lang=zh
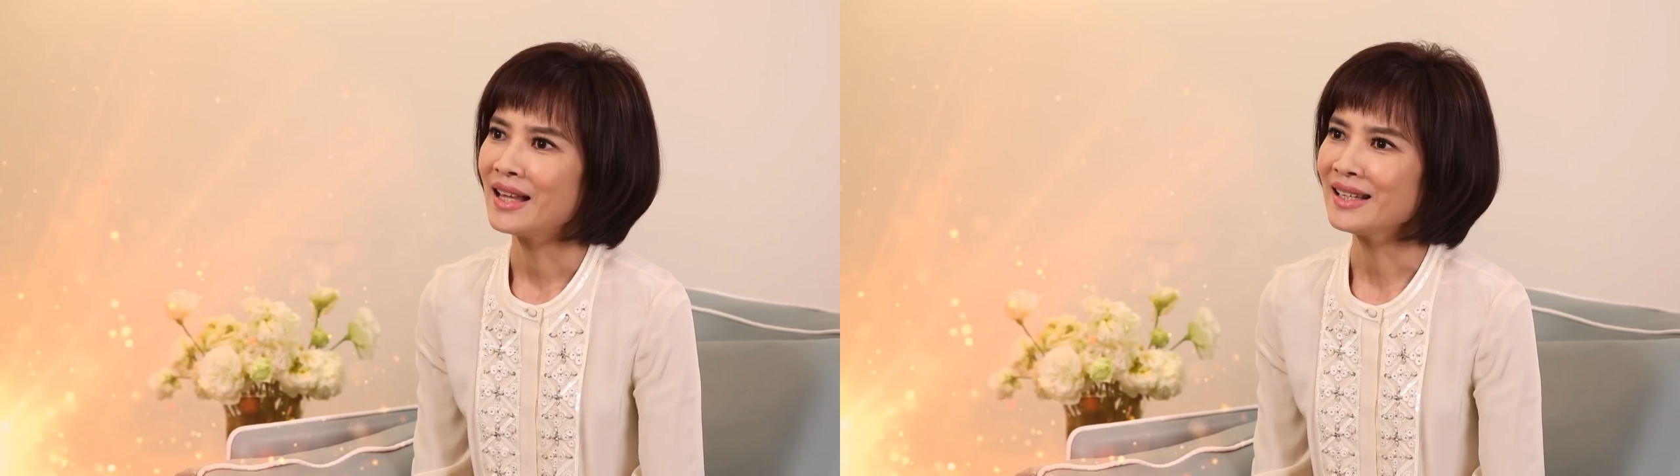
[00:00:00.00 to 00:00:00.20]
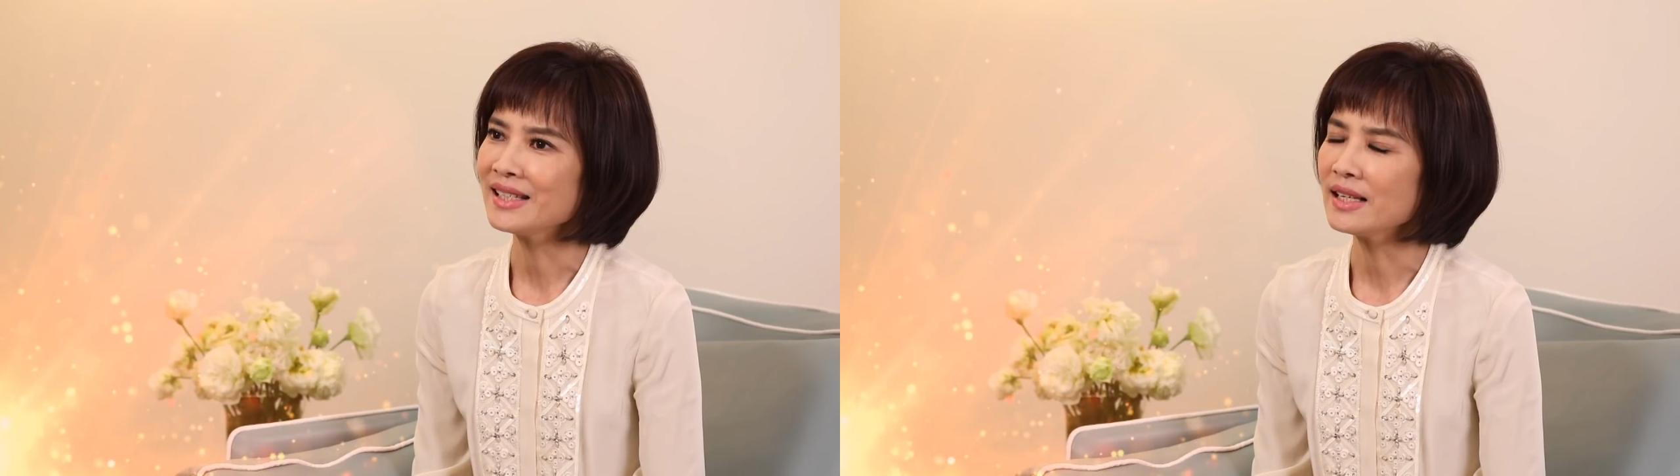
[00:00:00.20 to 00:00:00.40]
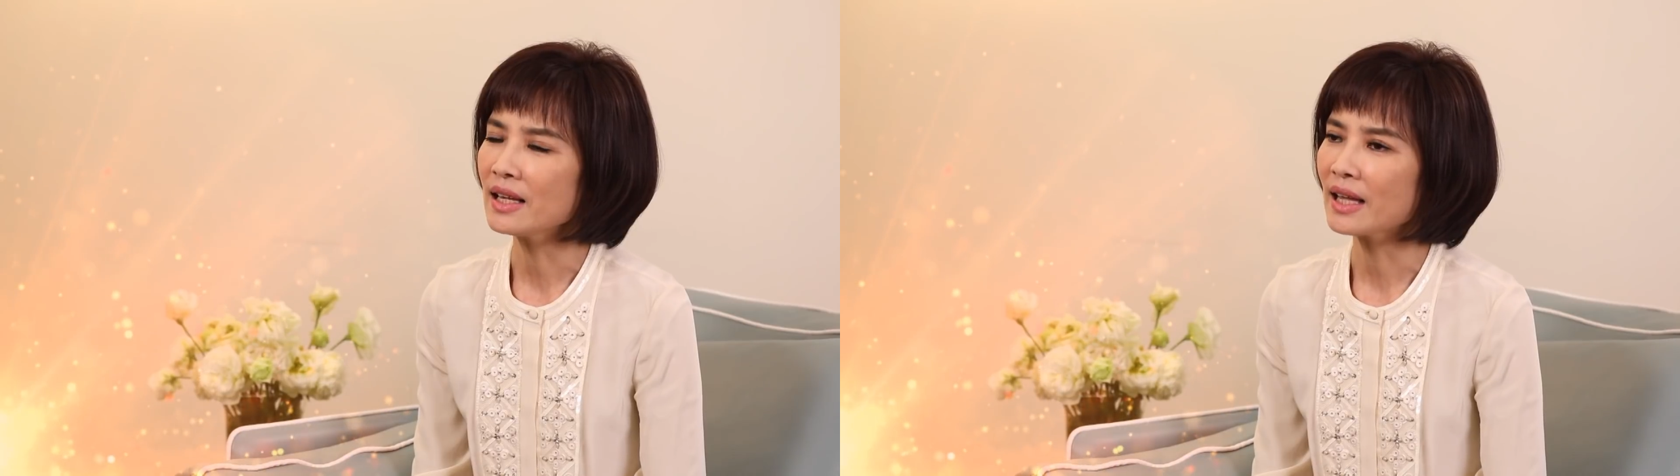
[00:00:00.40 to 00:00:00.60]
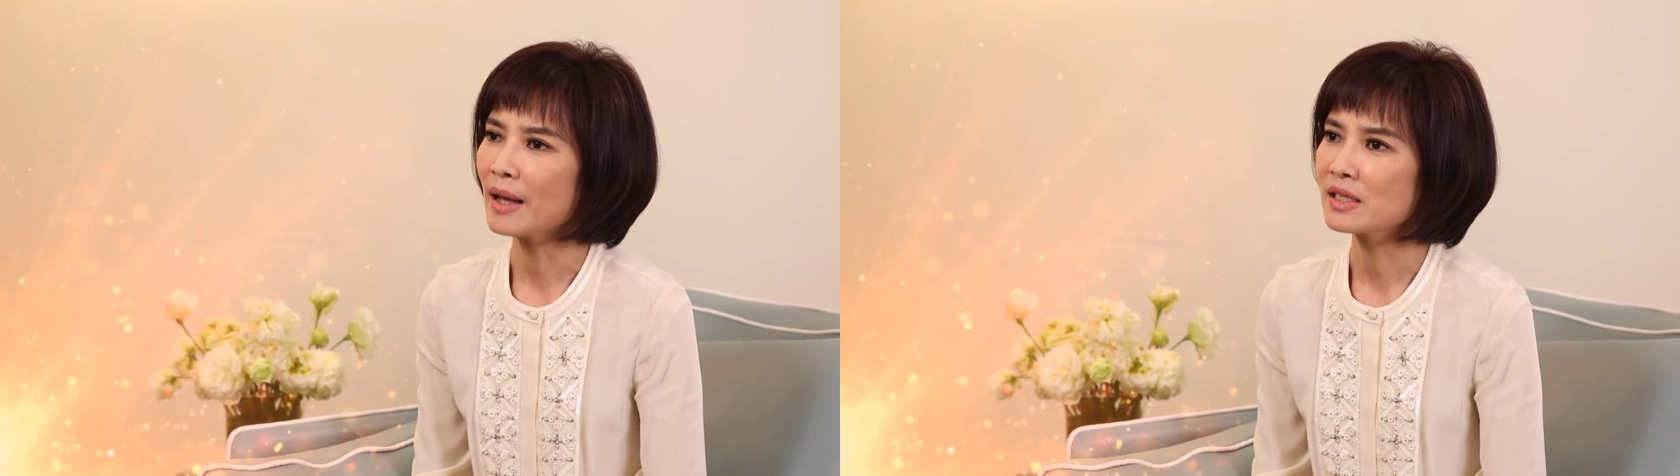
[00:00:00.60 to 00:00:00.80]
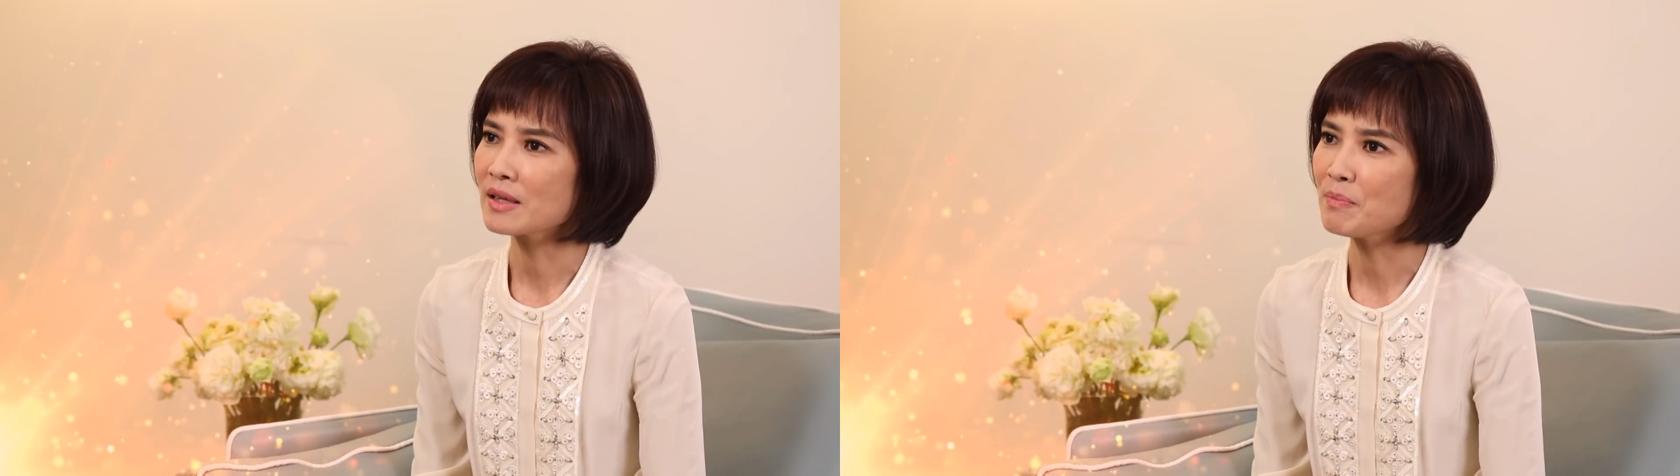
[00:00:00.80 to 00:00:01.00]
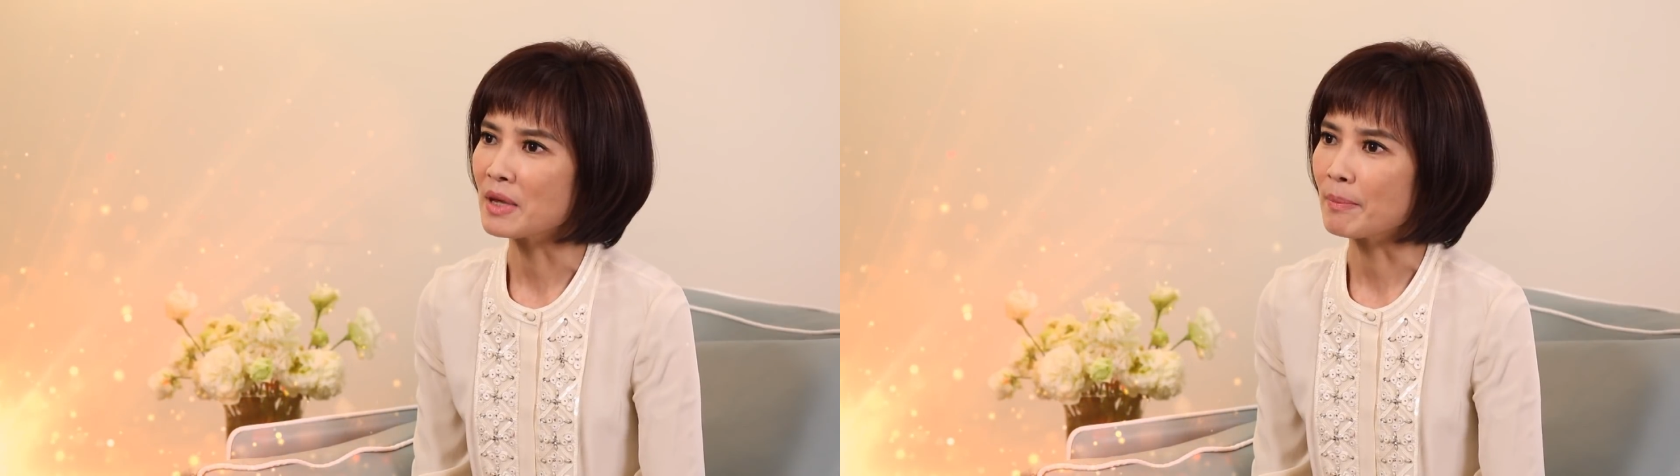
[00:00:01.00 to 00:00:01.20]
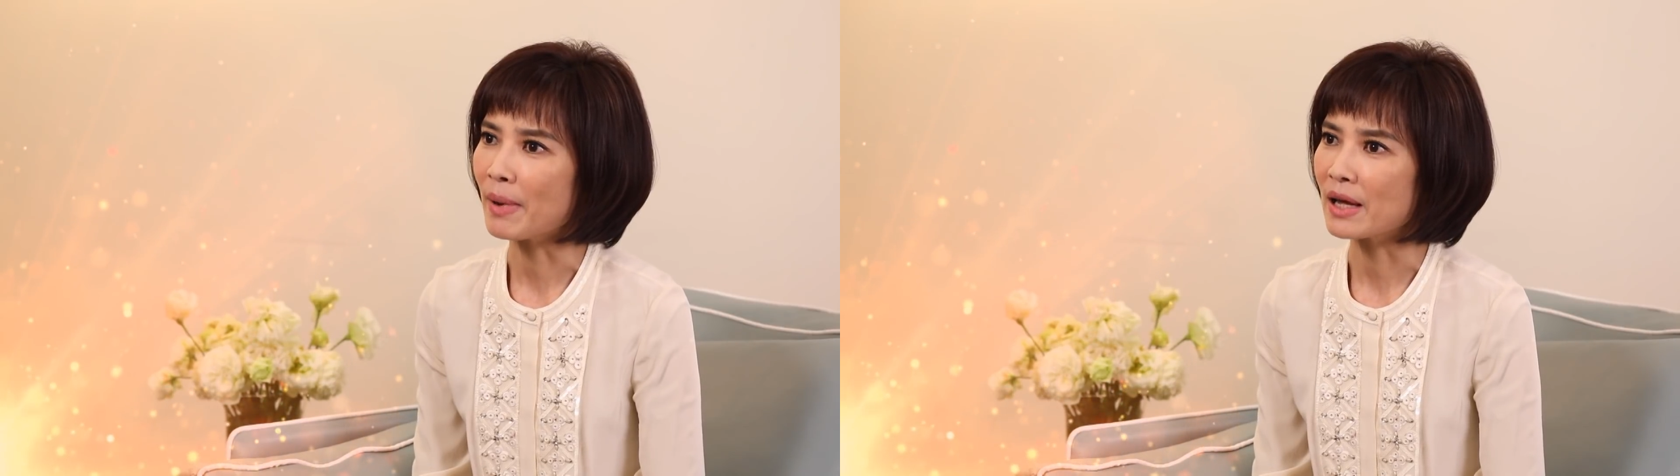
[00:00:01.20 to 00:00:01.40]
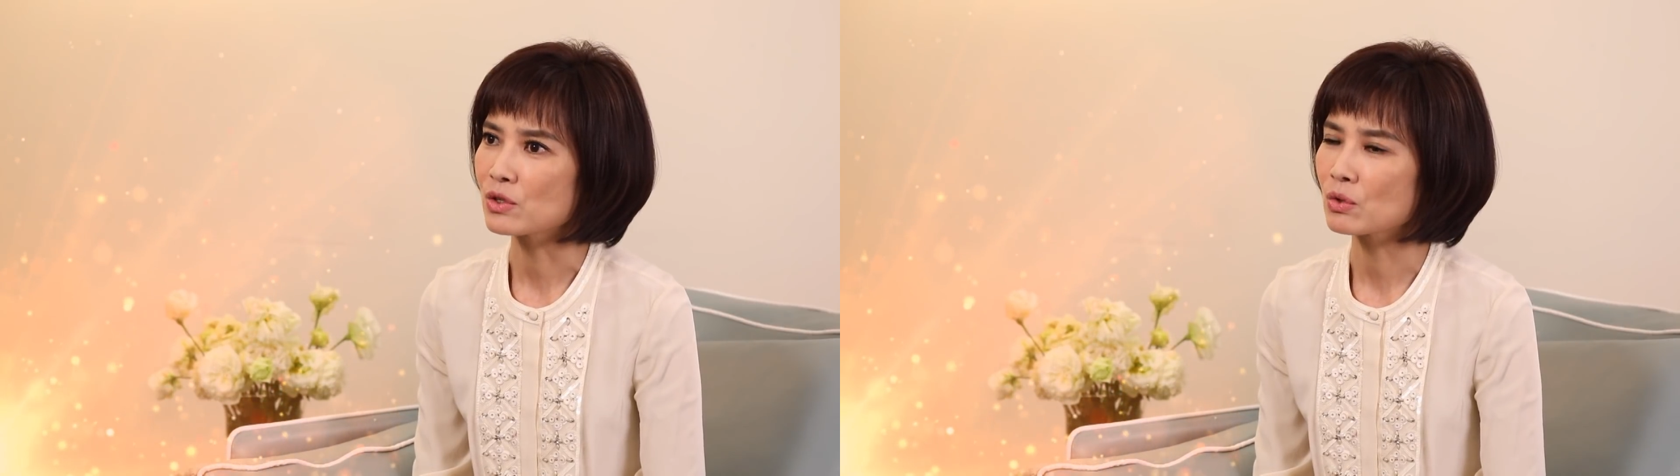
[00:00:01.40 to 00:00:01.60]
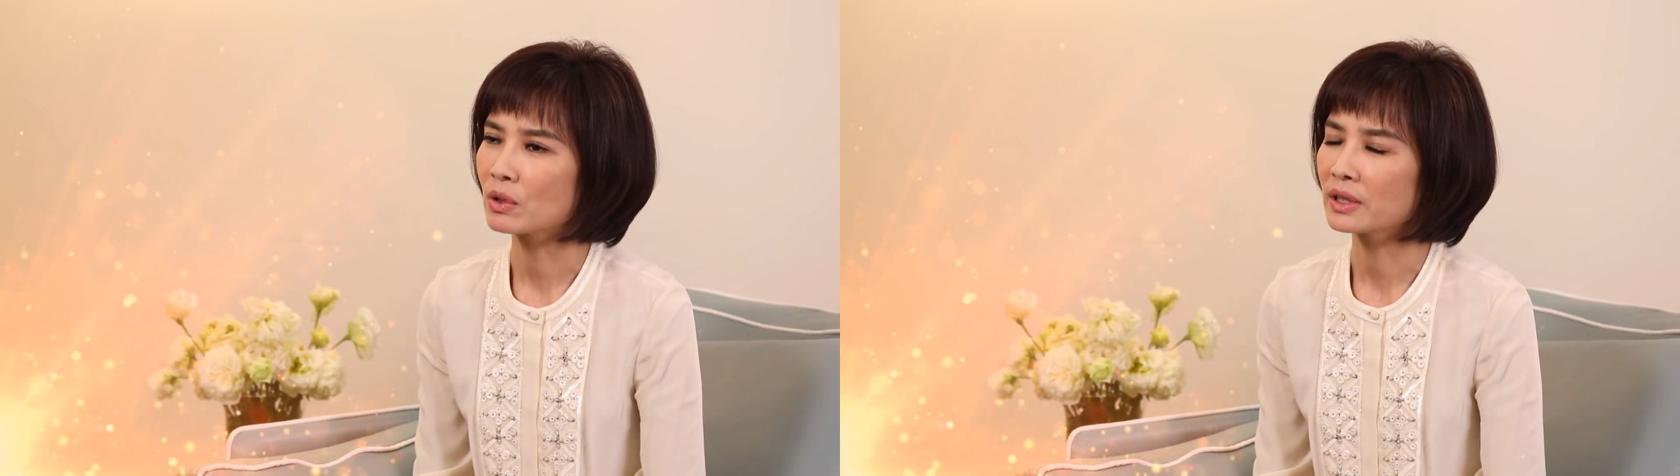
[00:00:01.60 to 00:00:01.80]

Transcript: 那现在他真明白说，